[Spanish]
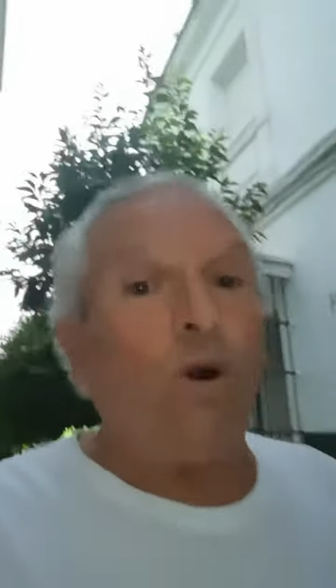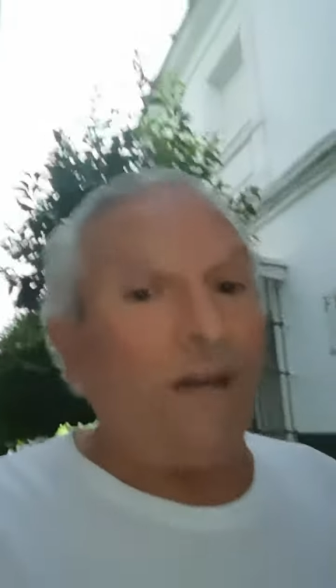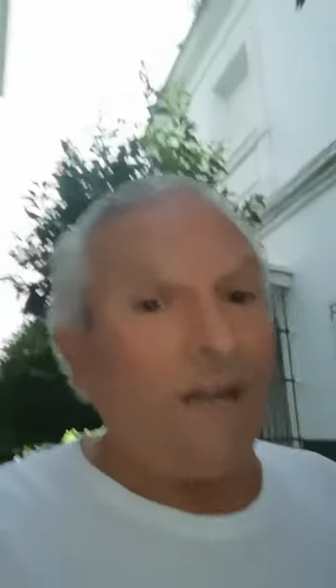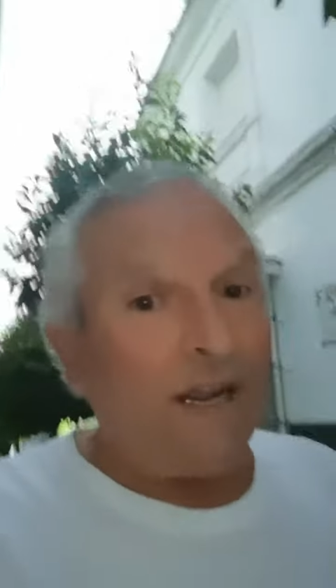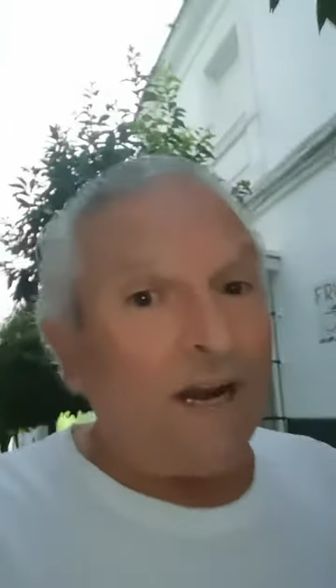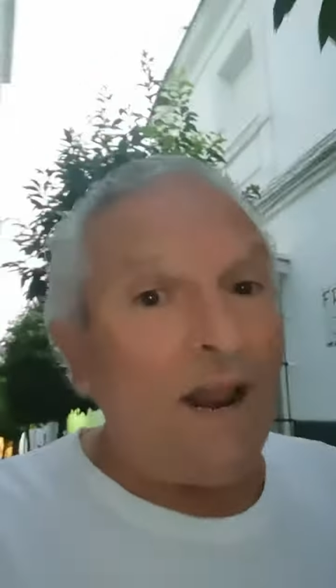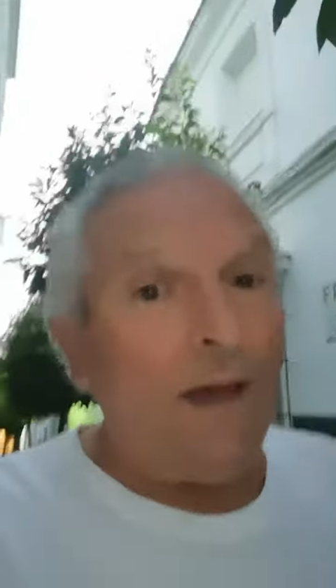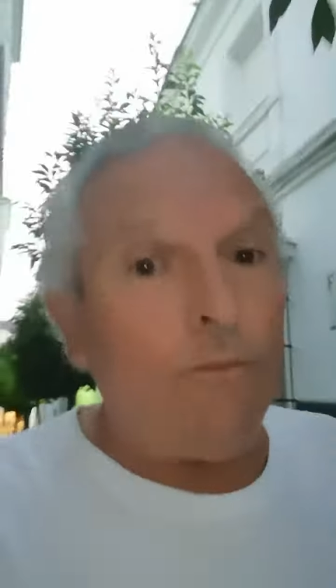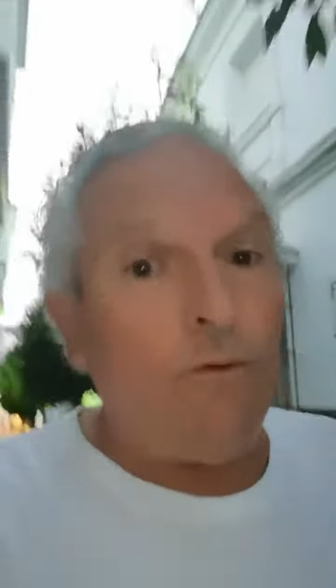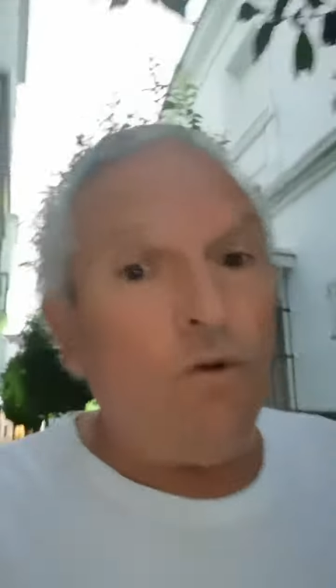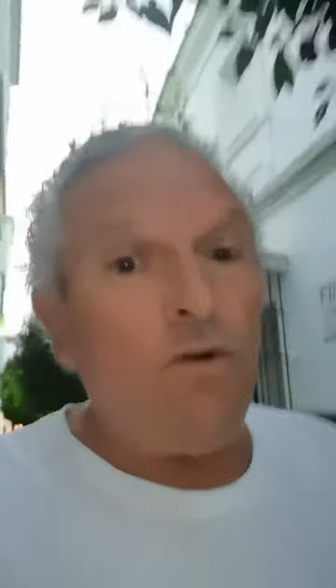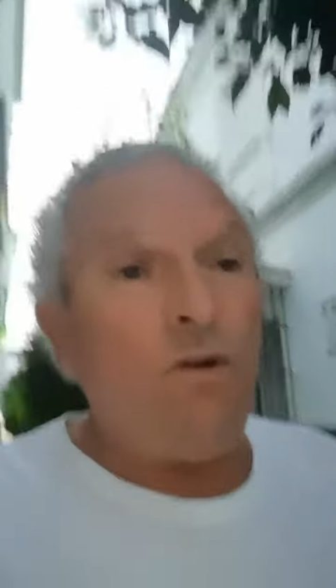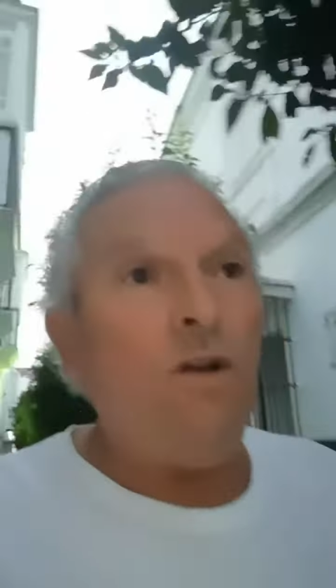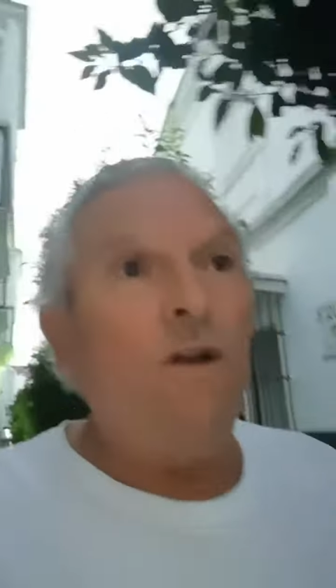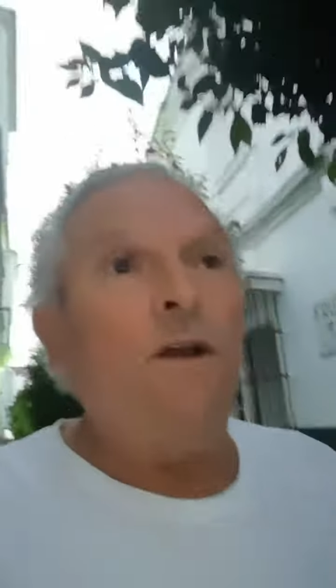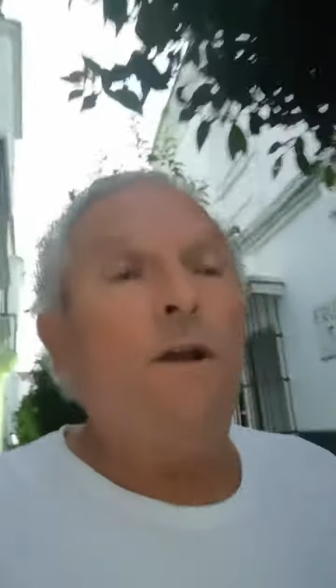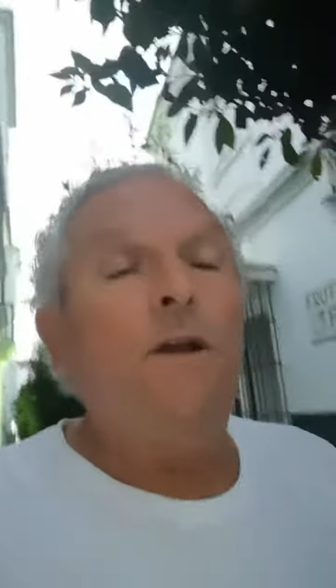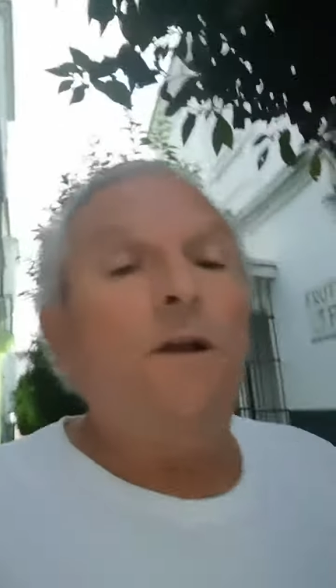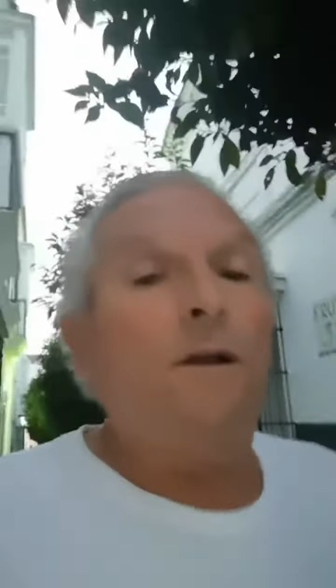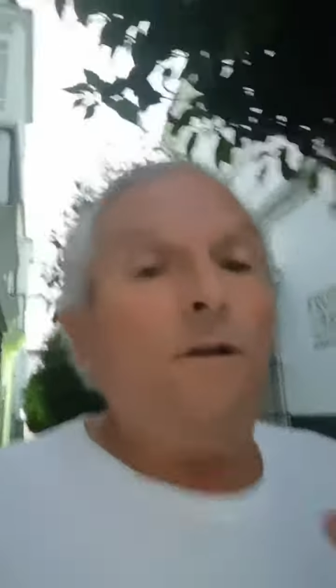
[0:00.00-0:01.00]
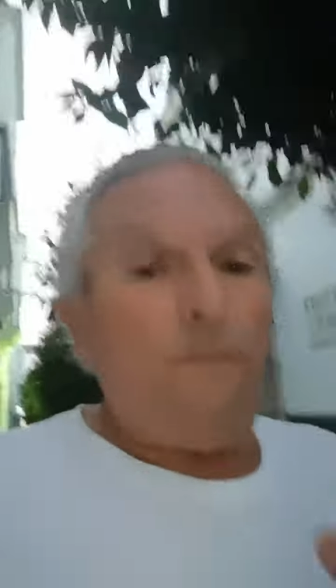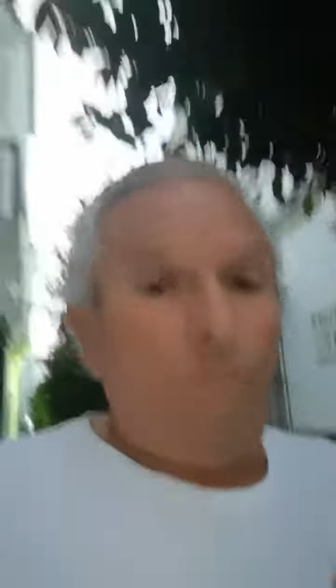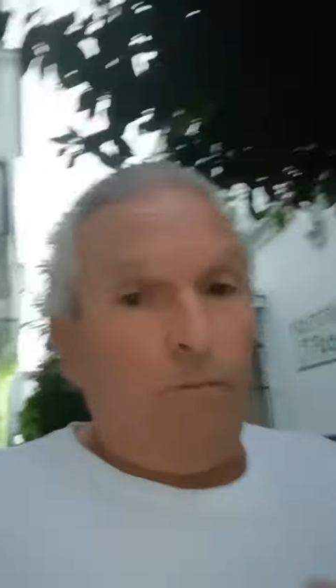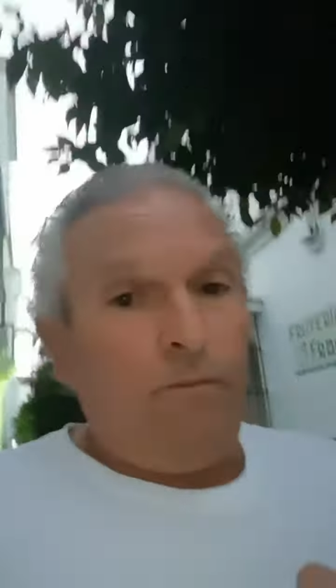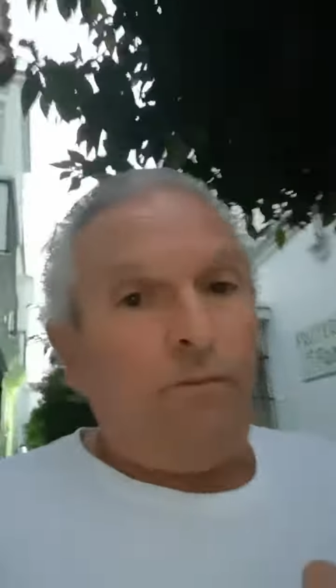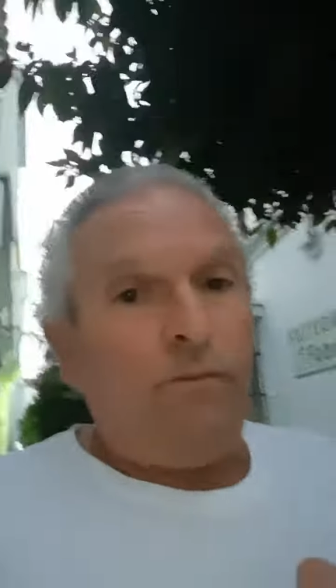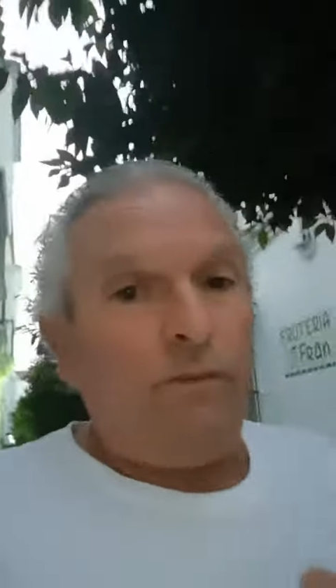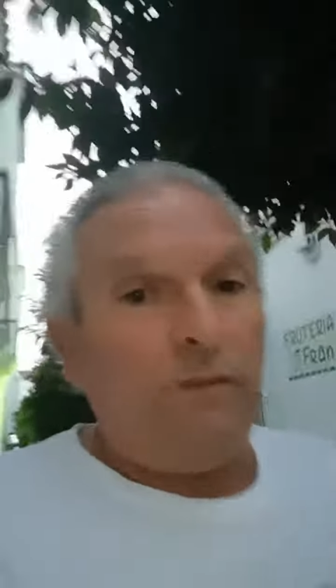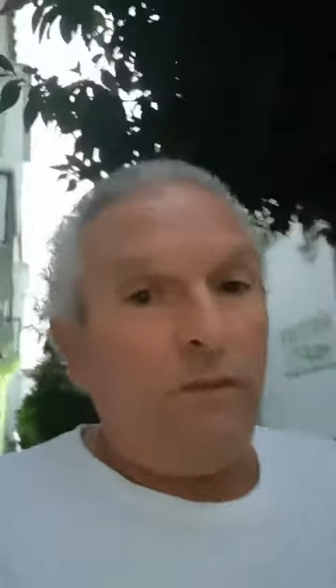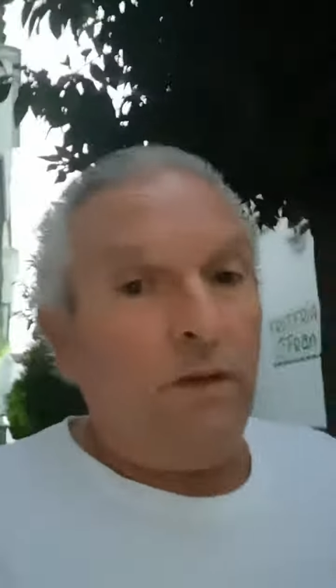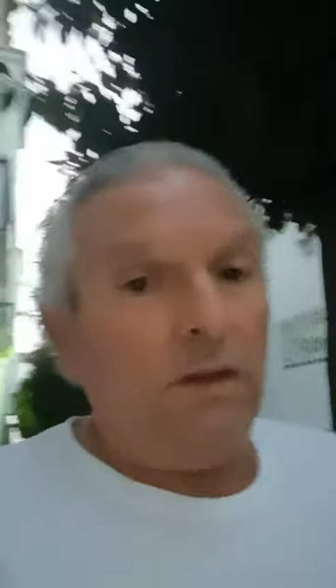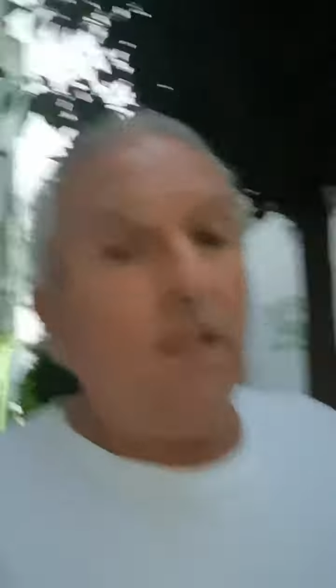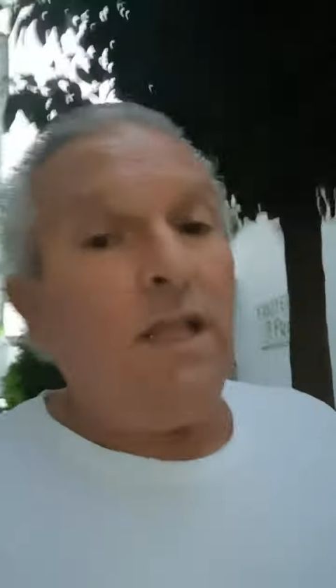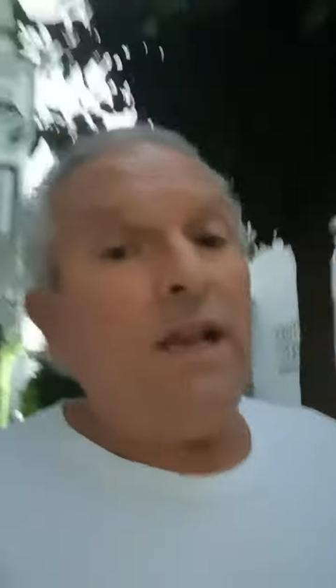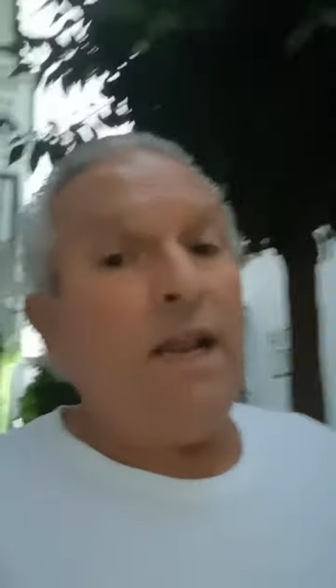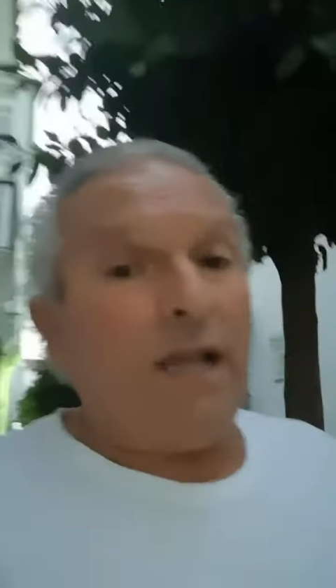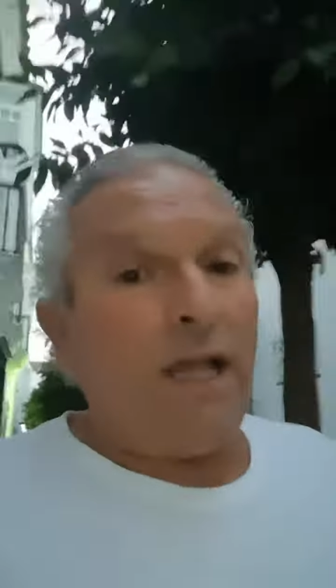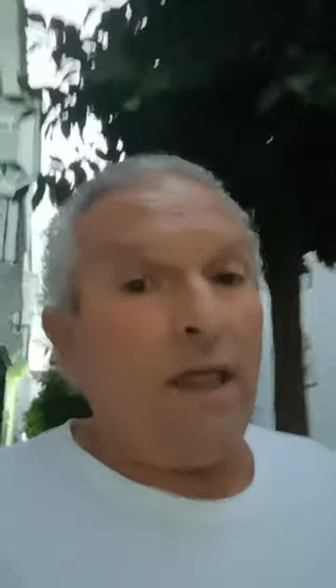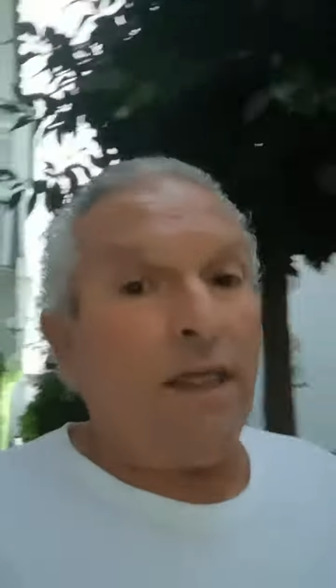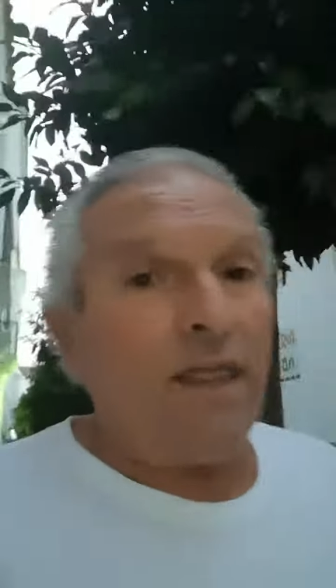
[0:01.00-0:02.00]
reclamo,
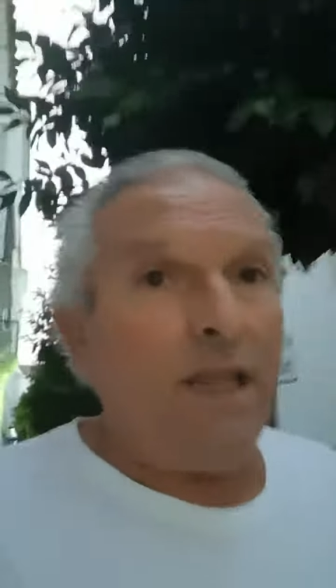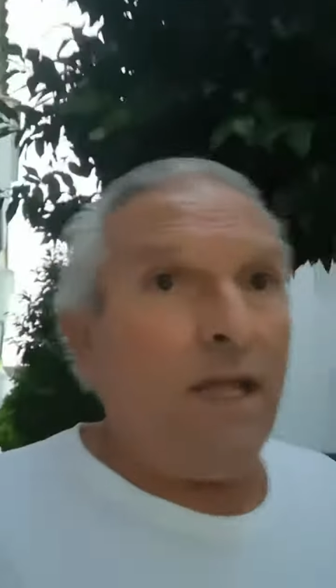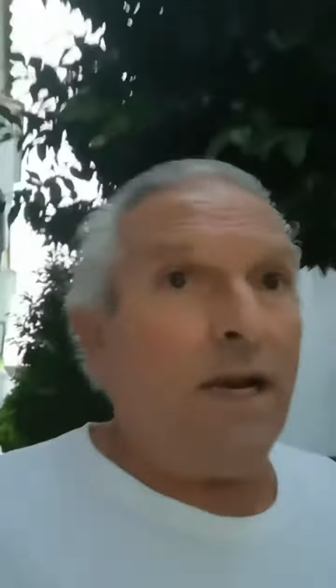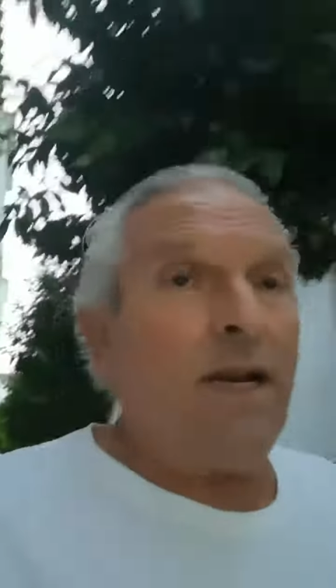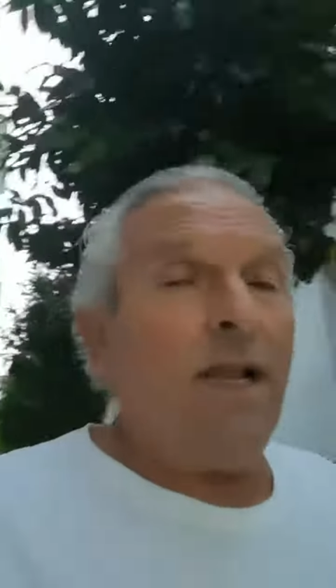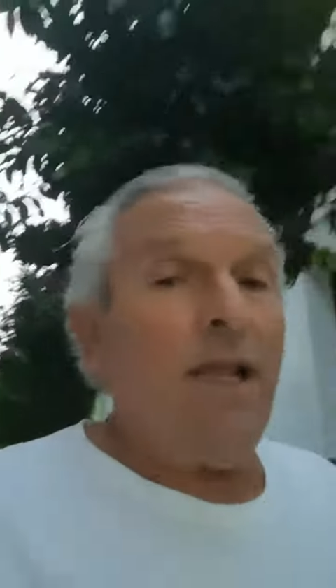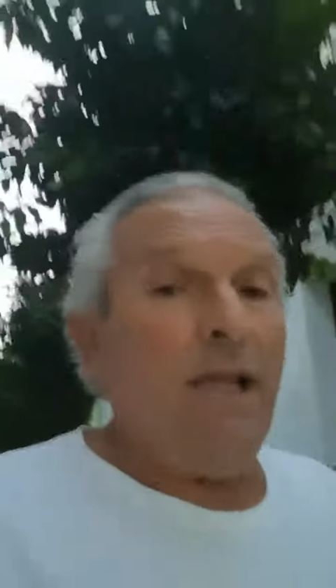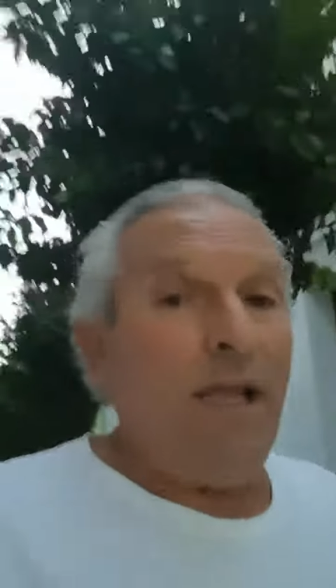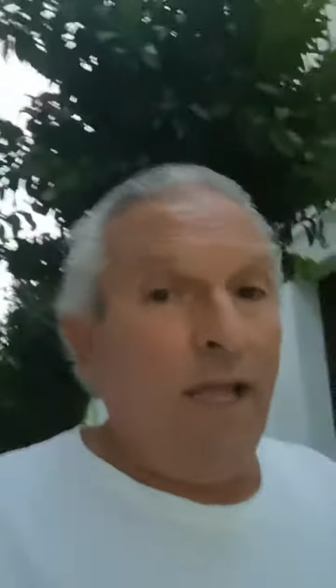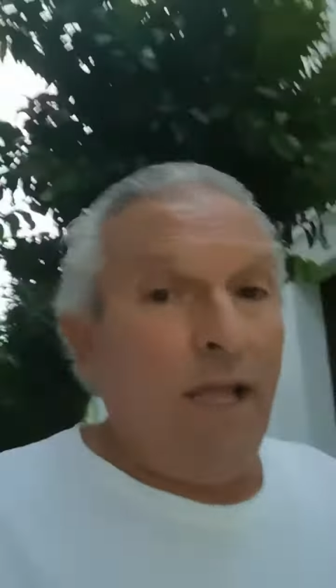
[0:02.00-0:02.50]
tiene que hacer